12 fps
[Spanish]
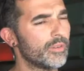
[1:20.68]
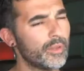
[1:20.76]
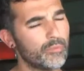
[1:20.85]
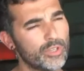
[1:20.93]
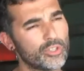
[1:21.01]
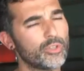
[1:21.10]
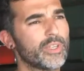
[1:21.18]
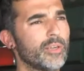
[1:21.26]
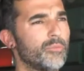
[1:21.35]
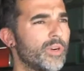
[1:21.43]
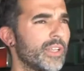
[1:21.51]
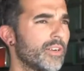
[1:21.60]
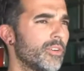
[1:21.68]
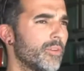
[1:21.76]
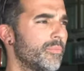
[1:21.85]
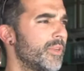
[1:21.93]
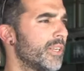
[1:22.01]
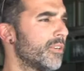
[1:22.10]
Hemos hecho varias búsquedas con
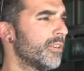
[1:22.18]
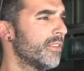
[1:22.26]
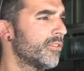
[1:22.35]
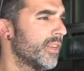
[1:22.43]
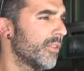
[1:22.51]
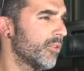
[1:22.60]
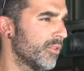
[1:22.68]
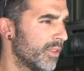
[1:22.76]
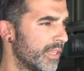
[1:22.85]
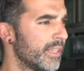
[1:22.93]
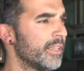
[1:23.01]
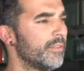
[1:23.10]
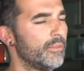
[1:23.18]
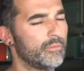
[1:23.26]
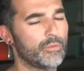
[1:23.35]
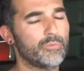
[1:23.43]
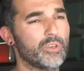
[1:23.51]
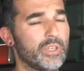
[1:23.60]
los perros en zonas donde,
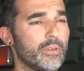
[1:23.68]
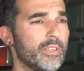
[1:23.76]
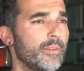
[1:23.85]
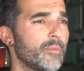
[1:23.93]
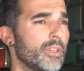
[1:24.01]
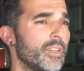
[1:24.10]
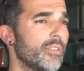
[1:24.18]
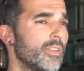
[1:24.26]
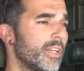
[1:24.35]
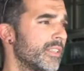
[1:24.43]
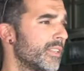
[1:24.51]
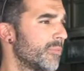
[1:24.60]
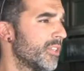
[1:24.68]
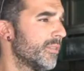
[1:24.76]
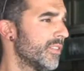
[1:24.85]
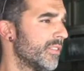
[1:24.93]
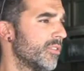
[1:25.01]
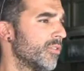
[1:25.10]
porque llevamos andando y la gente pues, iba
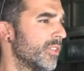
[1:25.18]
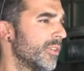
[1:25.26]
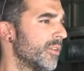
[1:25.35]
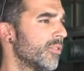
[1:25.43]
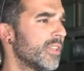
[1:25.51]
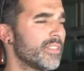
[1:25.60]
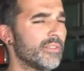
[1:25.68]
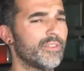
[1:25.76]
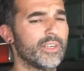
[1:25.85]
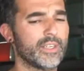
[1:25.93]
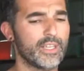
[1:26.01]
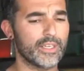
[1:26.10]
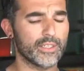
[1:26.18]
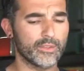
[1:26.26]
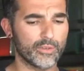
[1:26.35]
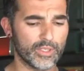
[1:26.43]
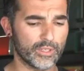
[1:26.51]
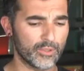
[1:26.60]
diciendo dónde, dónde hacía falta y
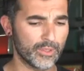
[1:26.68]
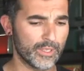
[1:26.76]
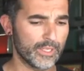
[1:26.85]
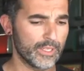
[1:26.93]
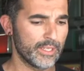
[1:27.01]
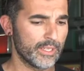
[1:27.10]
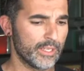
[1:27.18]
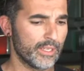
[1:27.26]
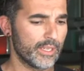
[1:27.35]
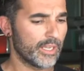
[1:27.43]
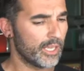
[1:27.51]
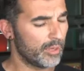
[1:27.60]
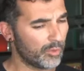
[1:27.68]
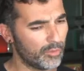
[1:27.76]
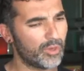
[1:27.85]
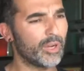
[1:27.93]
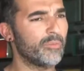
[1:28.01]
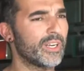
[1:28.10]
dónde no. Hemos
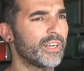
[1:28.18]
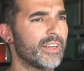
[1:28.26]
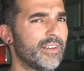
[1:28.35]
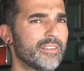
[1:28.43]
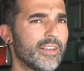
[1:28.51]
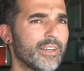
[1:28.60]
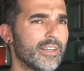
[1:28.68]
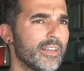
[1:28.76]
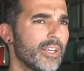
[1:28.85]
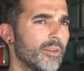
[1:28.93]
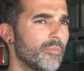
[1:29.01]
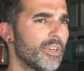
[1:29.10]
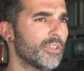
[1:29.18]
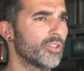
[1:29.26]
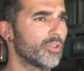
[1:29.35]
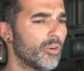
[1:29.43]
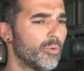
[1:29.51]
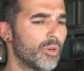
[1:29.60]
buscado en varias casas, hemos
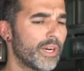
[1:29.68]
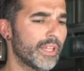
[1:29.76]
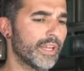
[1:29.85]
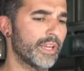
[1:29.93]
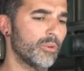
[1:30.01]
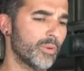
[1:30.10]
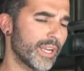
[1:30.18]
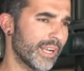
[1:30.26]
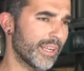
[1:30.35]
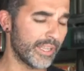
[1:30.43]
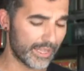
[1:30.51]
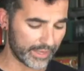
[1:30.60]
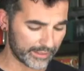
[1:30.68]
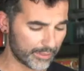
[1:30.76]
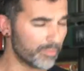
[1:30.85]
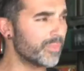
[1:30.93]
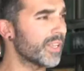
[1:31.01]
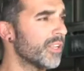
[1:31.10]
hecho búsquedas en una aldea que se
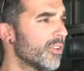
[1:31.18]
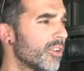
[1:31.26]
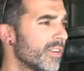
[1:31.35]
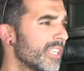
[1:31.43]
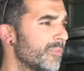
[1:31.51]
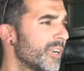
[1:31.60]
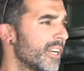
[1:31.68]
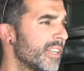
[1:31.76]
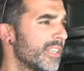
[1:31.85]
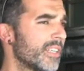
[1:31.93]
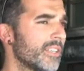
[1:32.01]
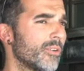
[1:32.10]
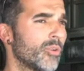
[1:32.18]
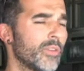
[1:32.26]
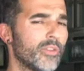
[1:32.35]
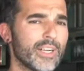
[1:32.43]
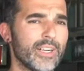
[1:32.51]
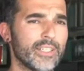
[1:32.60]
habían perdido dos niñas pequeñas que estaban
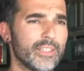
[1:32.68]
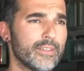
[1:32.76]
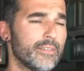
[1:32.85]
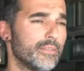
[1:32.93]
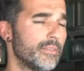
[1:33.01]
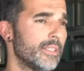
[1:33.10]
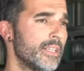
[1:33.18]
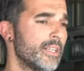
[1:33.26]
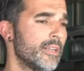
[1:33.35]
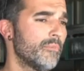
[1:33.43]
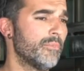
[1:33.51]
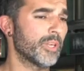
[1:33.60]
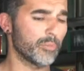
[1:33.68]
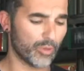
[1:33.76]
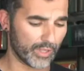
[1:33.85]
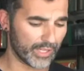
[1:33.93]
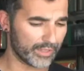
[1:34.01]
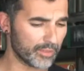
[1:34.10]
jugando en la calle, pero por
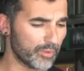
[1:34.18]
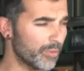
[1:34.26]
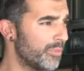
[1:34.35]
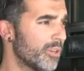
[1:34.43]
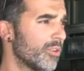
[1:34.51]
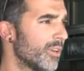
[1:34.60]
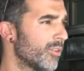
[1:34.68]
desgracia por pues, los perros no han